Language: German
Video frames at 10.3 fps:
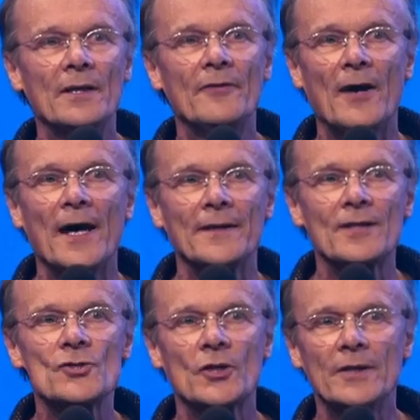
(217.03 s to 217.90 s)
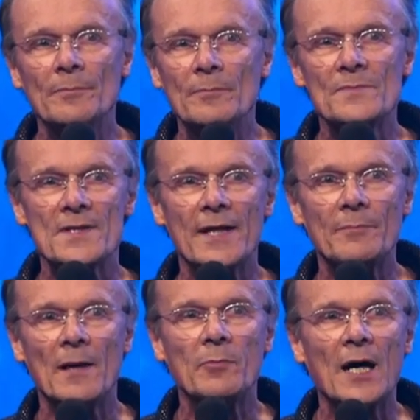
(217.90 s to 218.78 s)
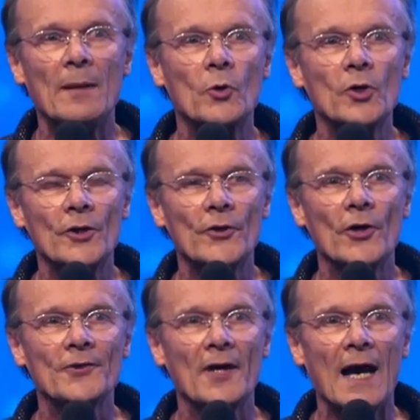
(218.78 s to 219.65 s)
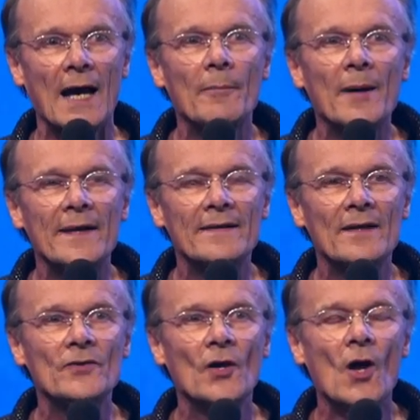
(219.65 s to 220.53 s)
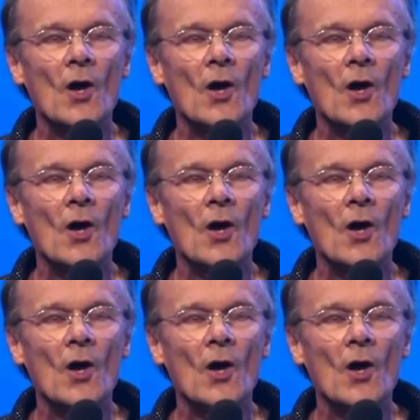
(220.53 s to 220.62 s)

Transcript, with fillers: ihre Fahnen geschrieben, seit Barbara Mundel dort arbeitet.